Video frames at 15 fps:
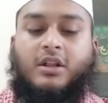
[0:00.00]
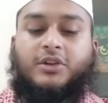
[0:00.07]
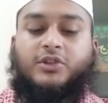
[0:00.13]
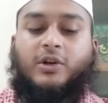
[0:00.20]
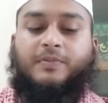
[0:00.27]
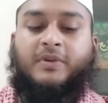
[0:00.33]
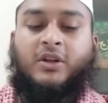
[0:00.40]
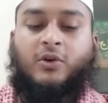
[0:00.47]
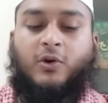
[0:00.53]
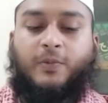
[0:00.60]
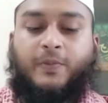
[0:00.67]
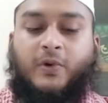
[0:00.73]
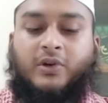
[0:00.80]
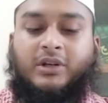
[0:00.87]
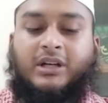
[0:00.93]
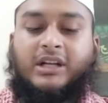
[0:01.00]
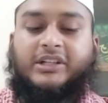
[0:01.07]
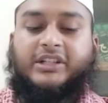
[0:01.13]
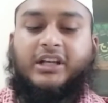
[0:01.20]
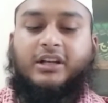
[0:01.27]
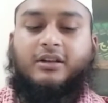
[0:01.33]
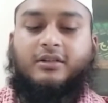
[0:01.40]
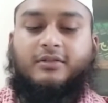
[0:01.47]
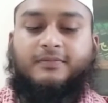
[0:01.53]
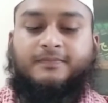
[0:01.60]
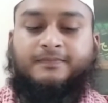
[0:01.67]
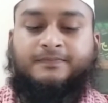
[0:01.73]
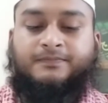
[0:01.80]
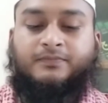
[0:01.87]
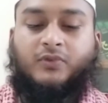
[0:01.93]
স্বপ্নে উপন্যাসিক
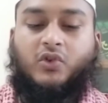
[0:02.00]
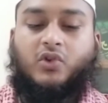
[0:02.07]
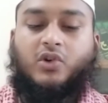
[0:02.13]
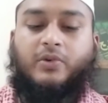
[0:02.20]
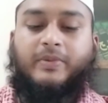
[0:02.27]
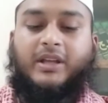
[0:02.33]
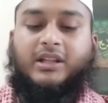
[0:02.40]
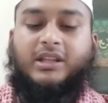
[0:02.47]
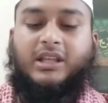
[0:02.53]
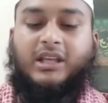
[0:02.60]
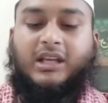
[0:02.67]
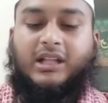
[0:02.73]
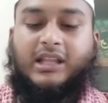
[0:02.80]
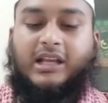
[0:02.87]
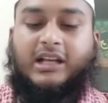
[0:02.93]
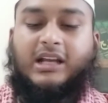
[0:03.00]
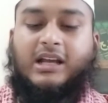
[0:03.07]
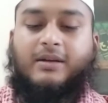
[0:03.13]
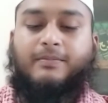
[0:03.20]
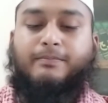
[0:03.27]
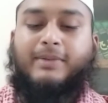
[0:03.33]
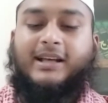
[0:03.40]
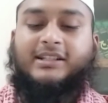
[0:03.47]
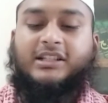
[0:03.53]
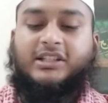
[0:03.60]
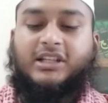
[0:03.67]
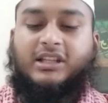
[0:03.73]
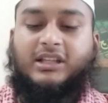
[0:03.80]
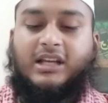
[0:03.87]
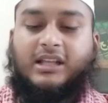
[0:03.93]
কোনো ব্যক্তিকে দেখা বাজে
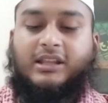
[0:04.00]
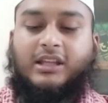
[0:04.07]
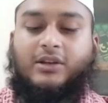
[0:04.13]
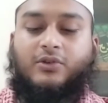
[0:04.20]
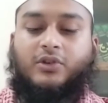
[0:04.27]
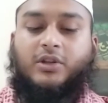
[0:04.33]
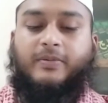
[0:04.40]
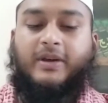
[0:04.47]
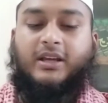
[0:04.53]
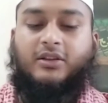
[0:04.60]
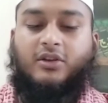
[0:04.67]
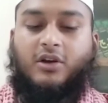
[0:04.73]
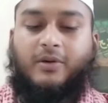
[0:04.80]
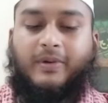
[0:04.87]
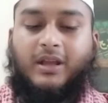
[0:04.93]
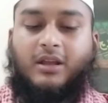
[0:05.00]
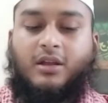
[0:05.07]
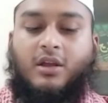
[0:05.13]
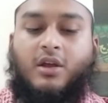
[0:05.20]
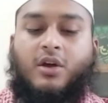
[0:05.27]
চিন্তায় দিন অতিবাহিত হবে